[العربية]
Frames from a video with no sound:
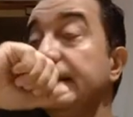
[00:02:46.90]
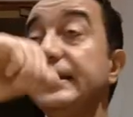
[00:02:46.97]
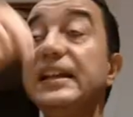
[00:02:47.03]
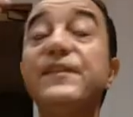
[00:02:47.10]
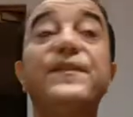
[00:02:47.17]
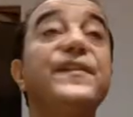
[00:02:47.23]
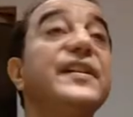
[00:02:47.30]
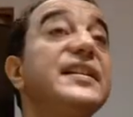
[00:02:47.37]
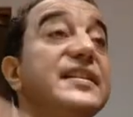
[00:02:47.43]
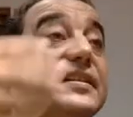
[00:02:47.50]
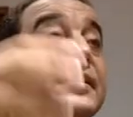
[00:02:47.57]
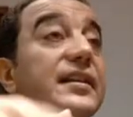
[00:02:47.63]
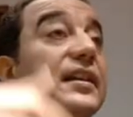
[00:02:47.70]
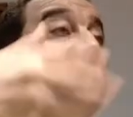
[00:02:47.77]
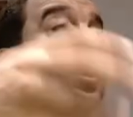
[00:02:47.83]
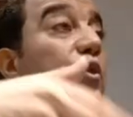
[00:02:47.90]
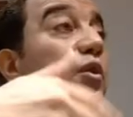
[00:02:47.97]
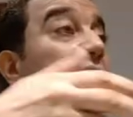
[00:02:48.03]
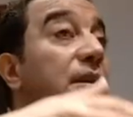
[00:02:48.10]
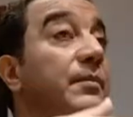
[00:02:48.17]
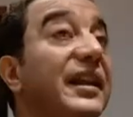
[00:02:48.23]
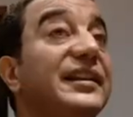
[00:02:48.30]
يفرز
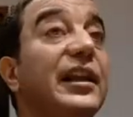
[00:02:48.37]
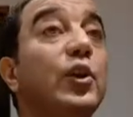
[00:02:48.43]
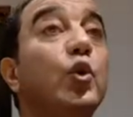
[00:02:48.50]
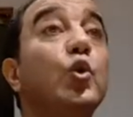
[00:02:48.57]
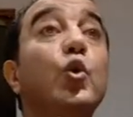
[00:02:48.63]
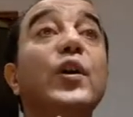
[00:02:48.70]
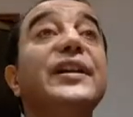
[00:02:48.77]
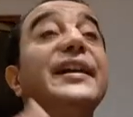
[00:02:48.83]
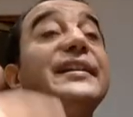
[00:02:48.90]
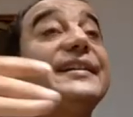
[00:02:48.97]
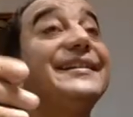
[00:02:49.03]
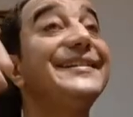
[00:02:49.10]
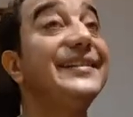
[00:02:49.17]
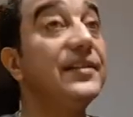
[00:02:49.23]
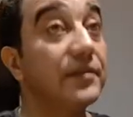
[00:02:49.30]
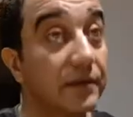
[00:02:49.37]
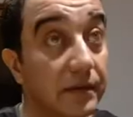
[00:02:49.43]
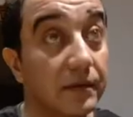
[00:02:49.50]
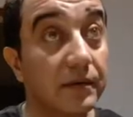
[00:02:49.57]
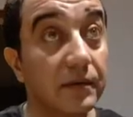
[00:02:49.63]
الماده اللؤلؤيه دي كتير